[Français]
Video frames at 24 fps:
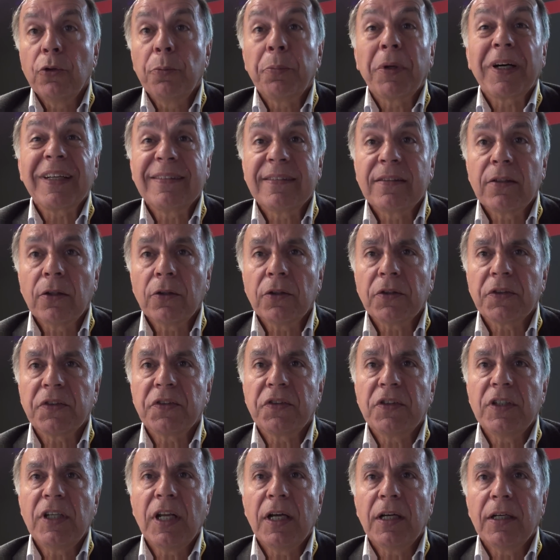
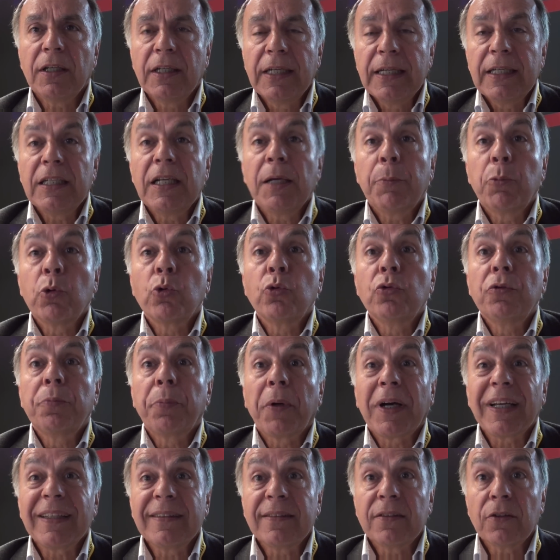prestance, il a des
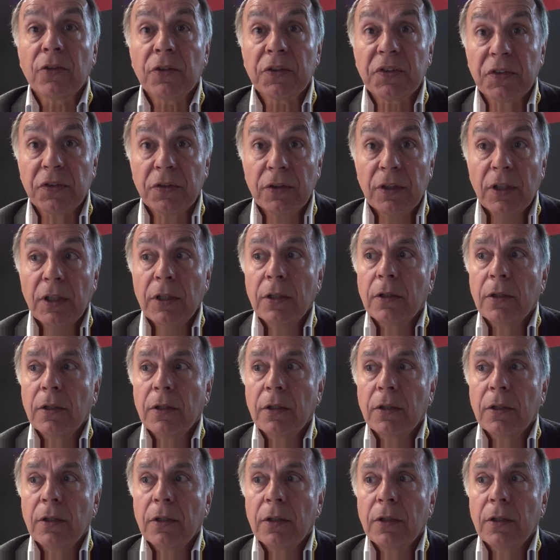une présence